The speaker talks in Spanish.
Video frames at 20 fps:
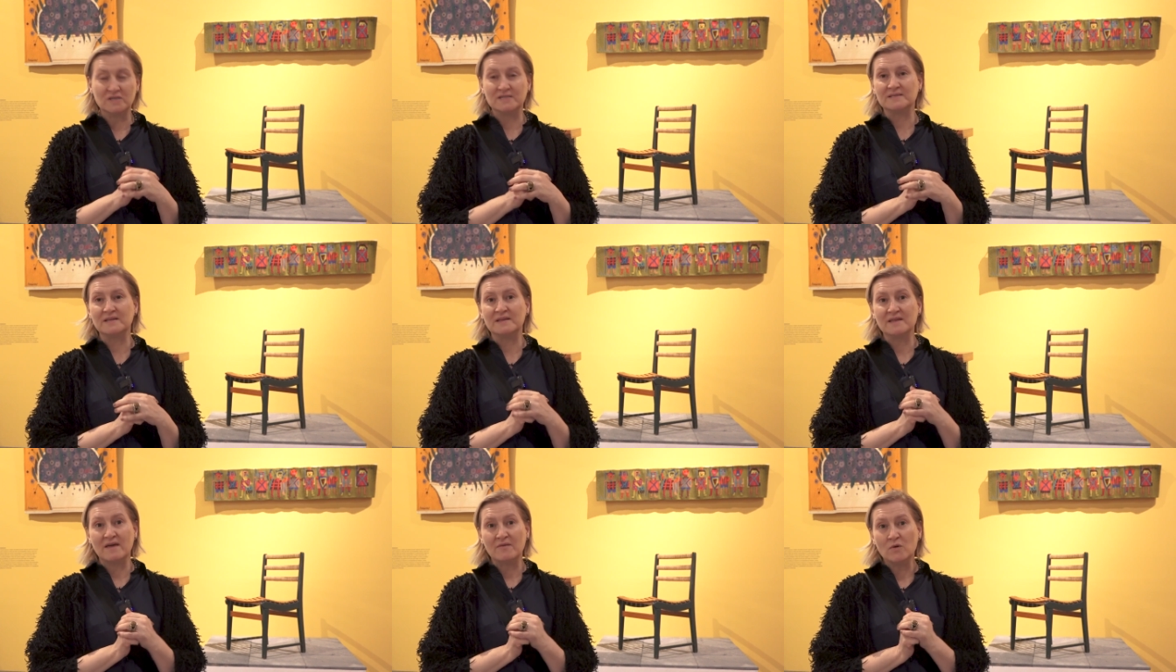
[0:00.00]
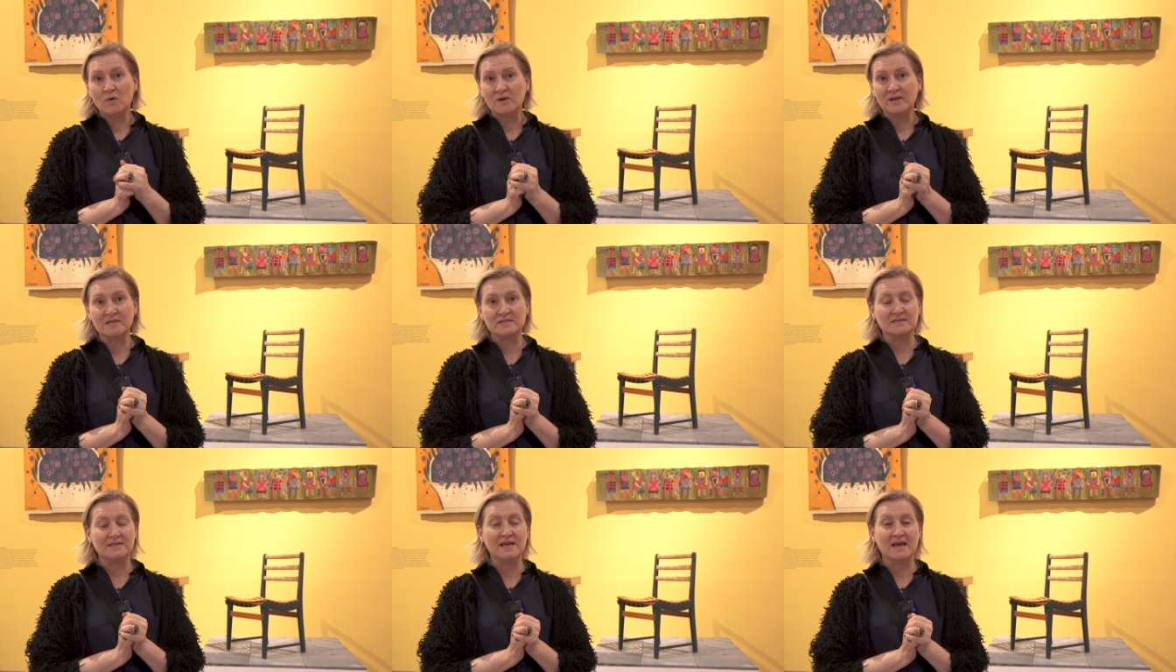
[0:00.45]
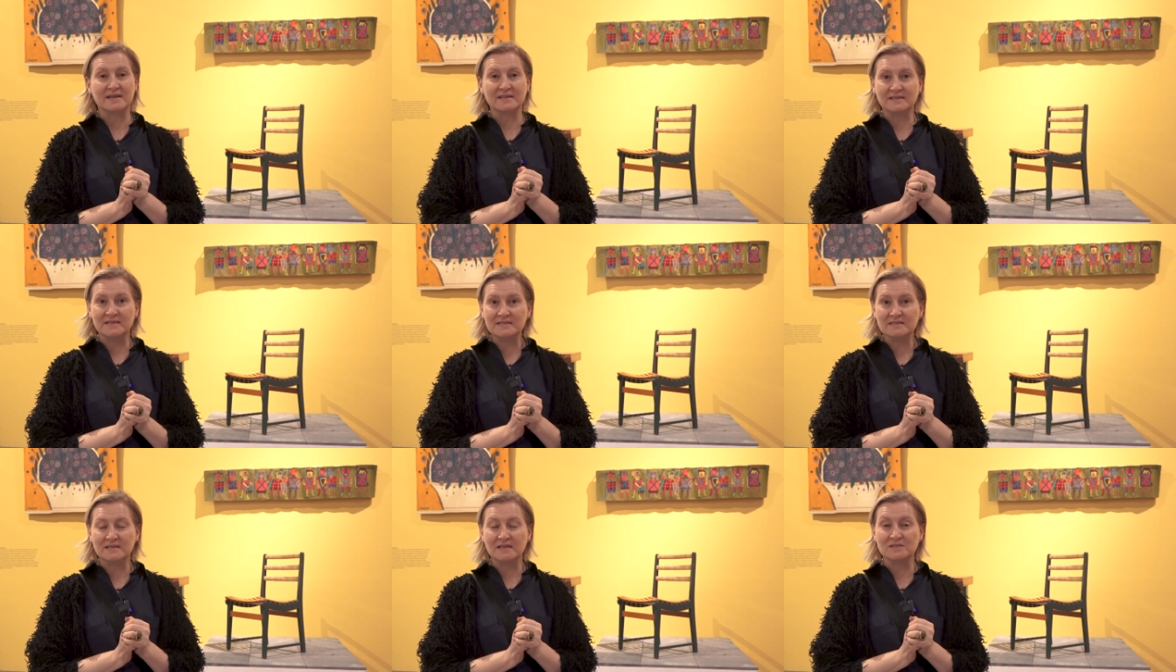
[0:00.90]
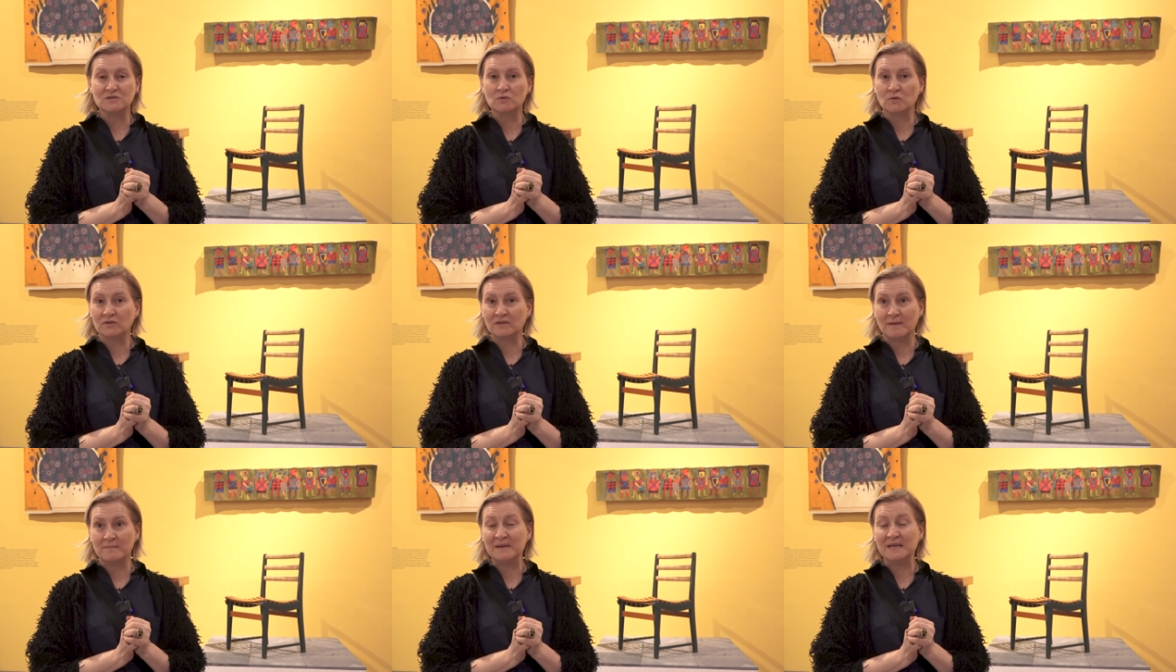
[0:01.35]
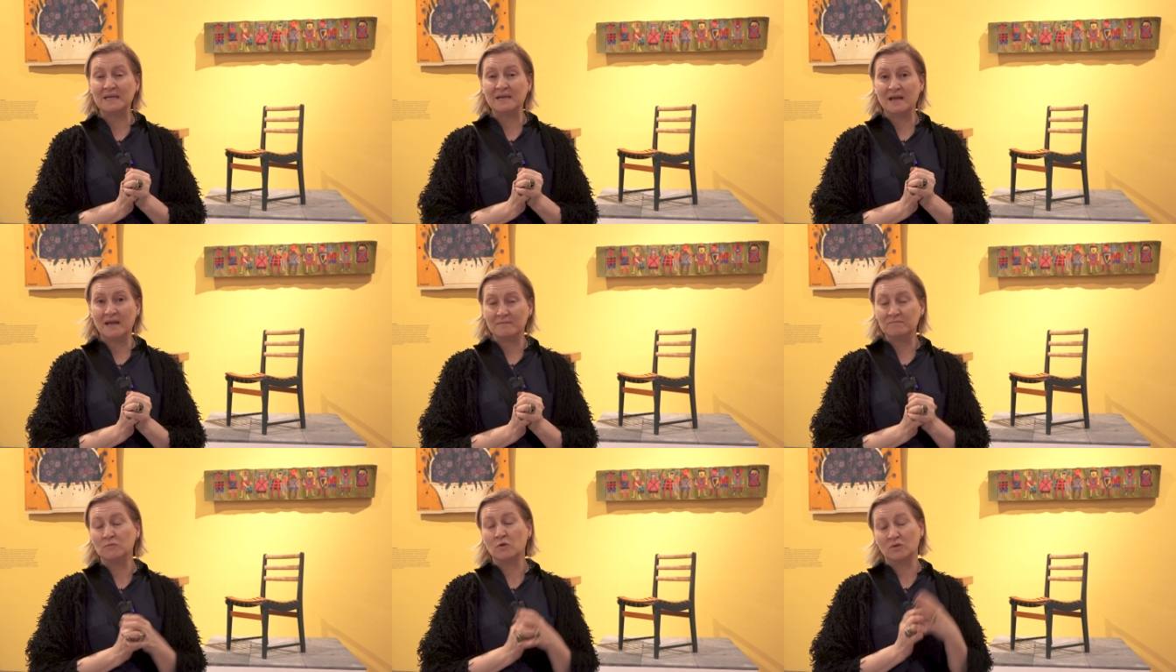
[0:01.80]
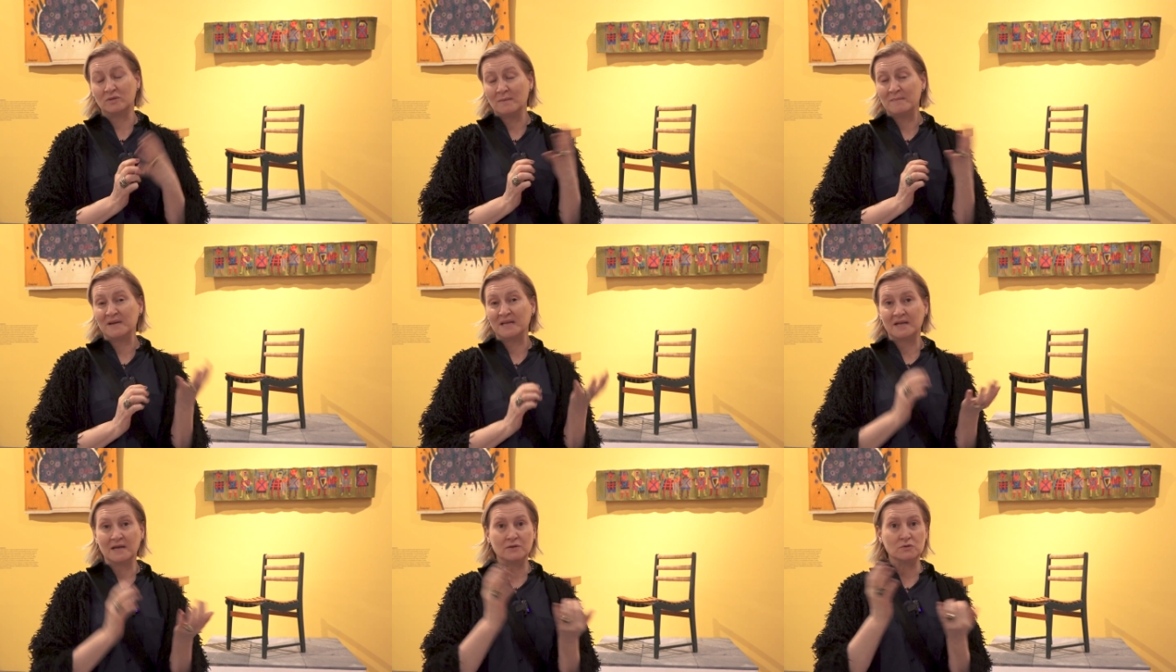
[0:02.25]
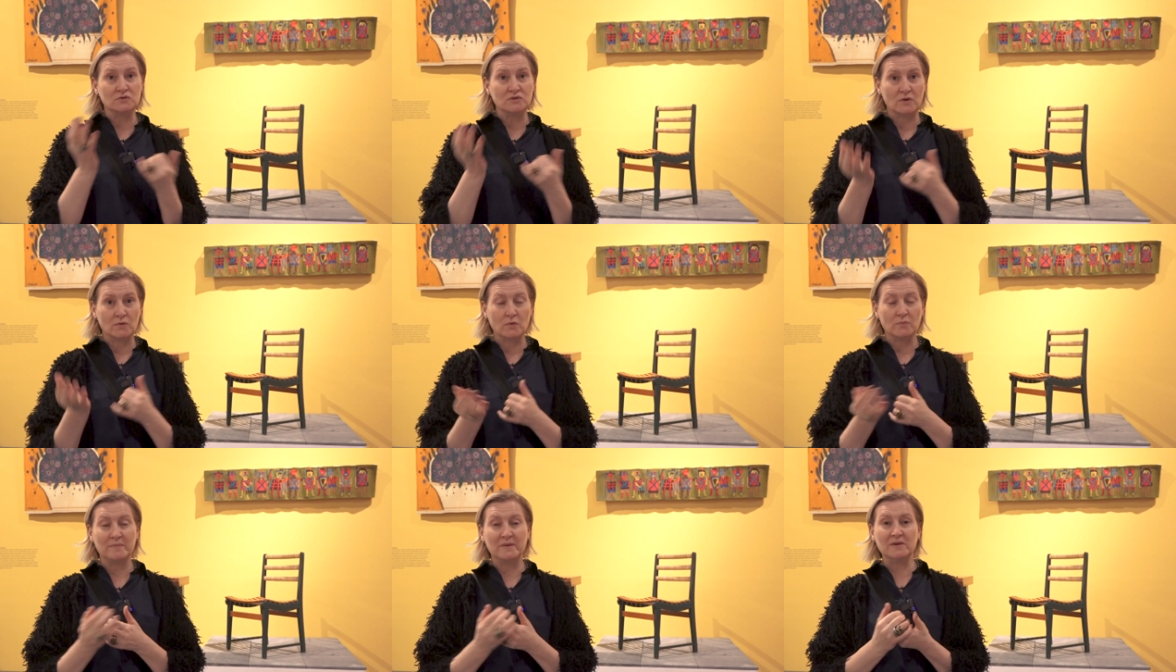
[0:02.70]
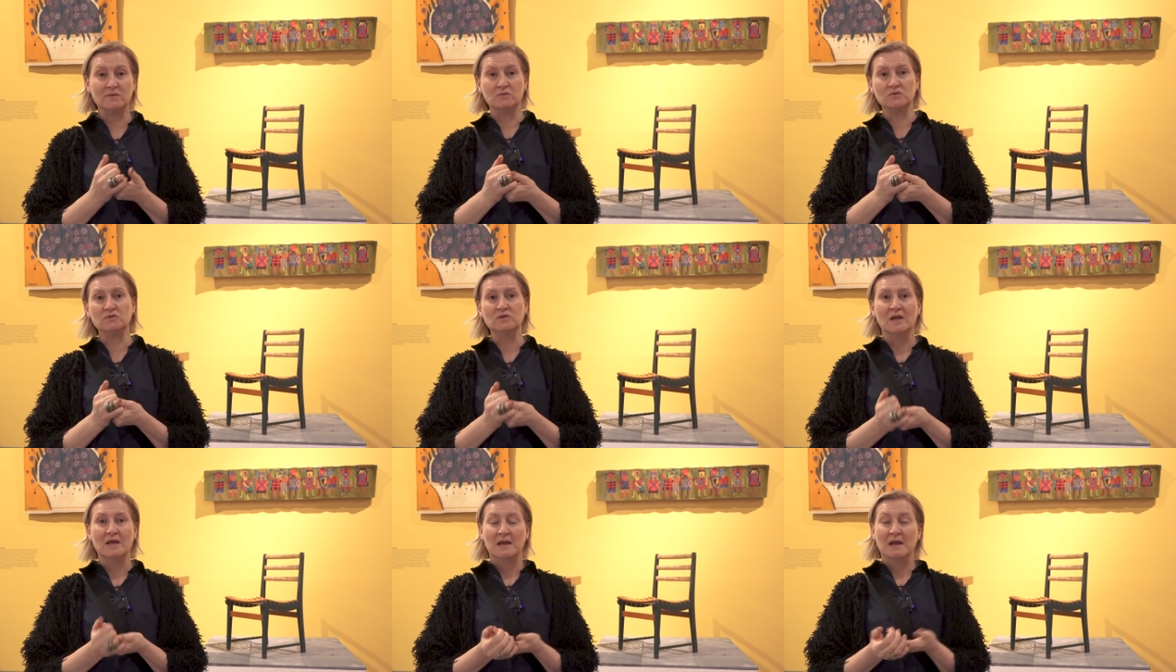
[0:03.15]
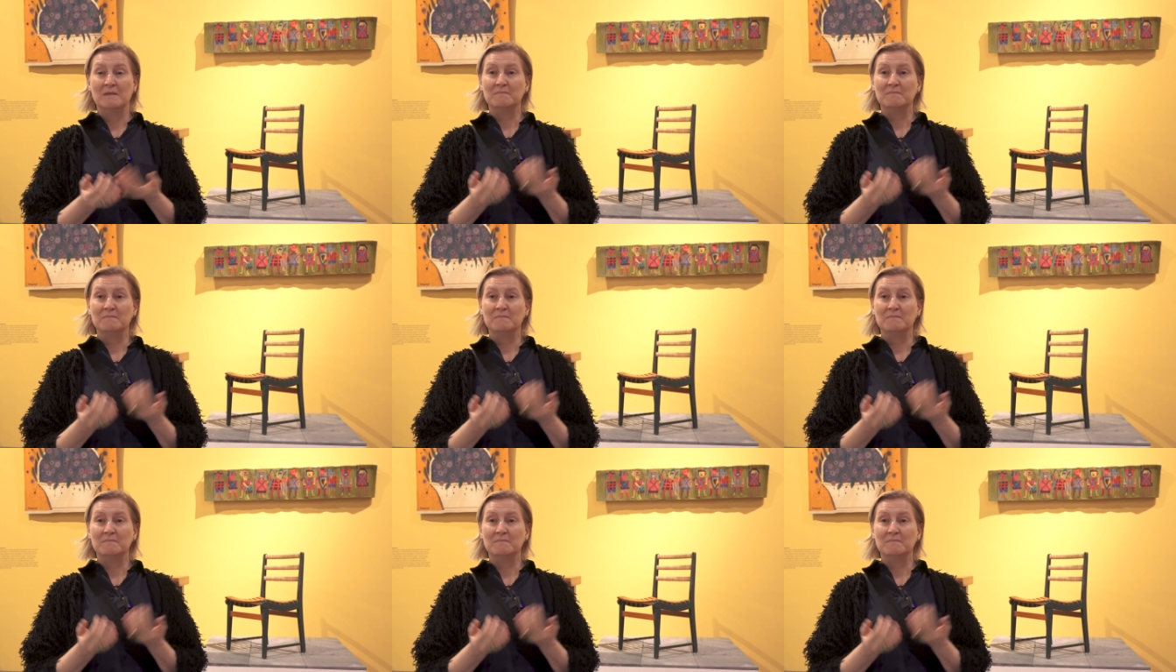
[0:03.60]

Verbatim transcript: diseñadores y artistas norteamericanos y europeos